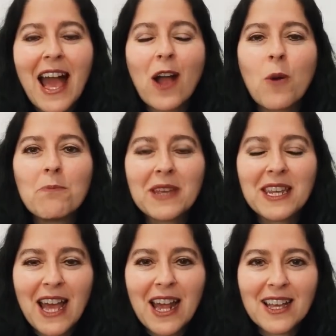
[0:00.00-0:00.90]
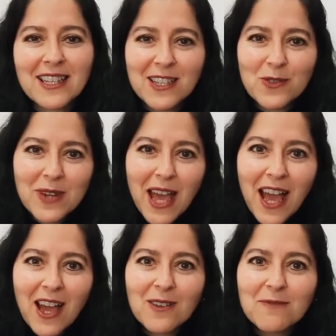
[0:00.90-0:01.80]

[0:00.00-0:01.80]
a combinar, a hacer una